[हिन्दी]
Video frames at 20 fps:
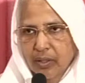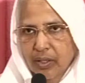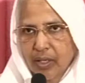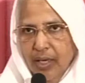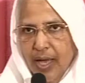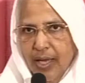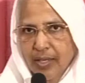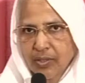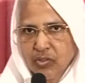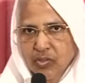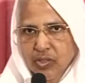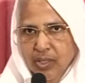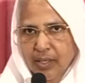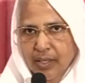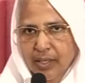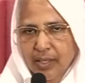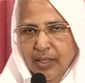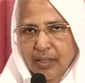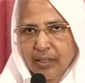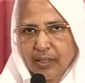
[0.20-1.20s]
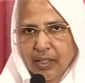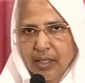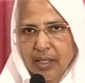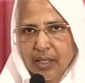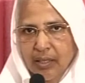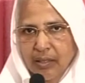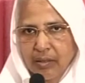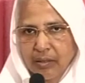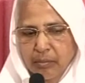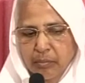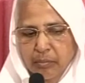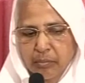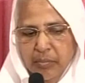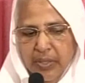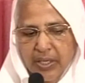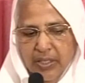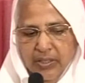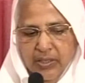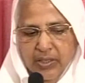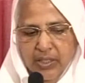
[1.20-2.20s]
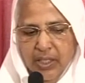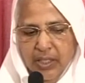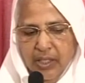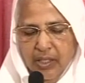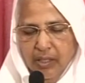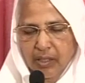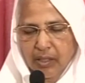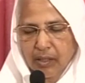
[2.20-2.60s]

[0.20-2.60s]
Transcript: क्लास चल रही थी बेसिक